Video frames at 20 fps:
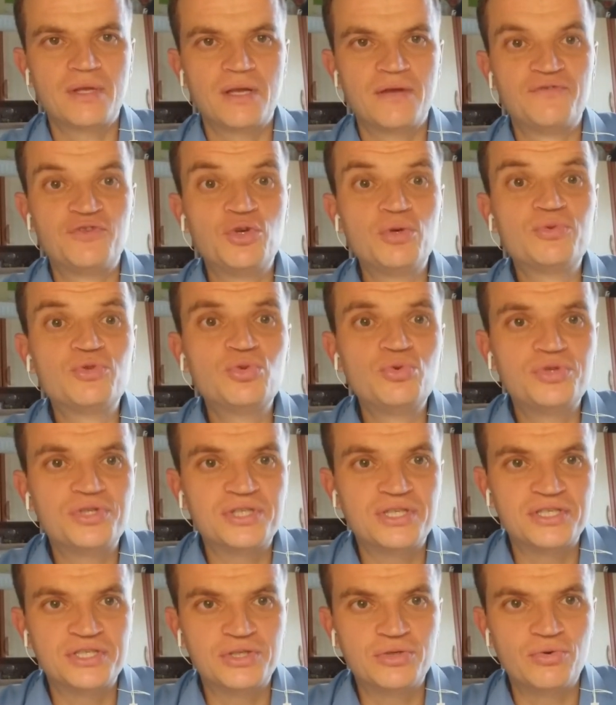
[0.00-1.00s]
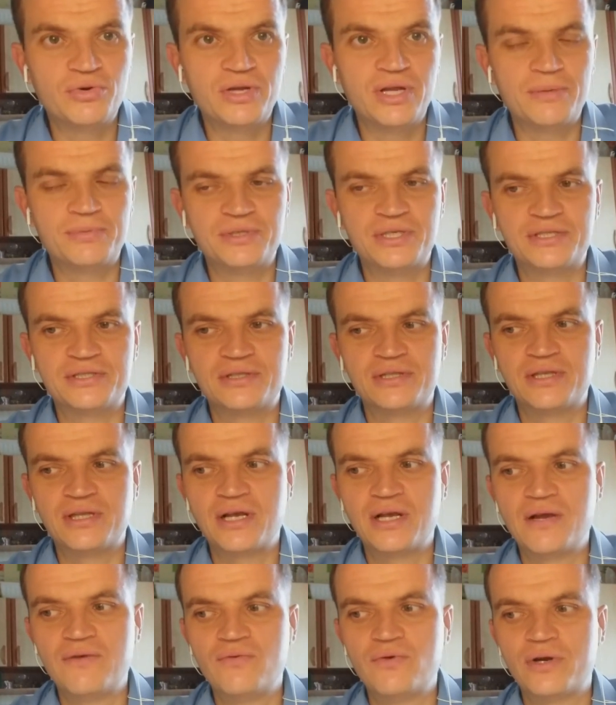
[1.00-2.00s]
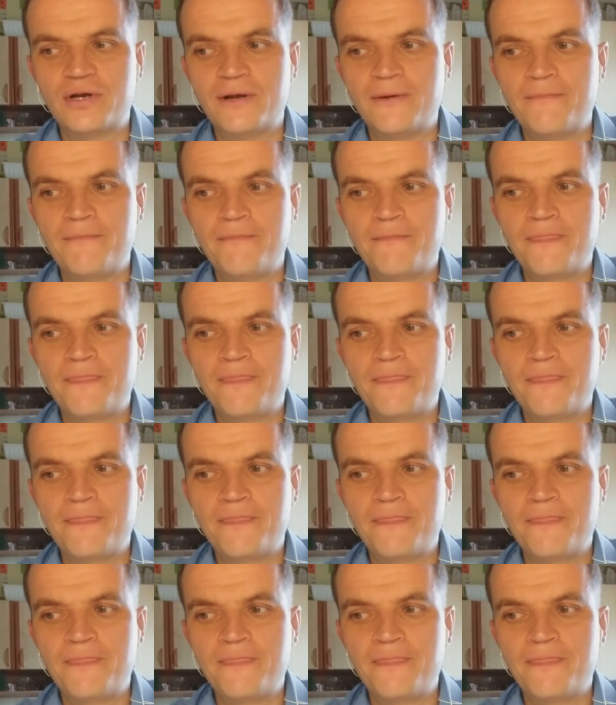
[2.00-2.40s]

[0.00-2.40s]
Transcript: В чем сущность теории общественного договора?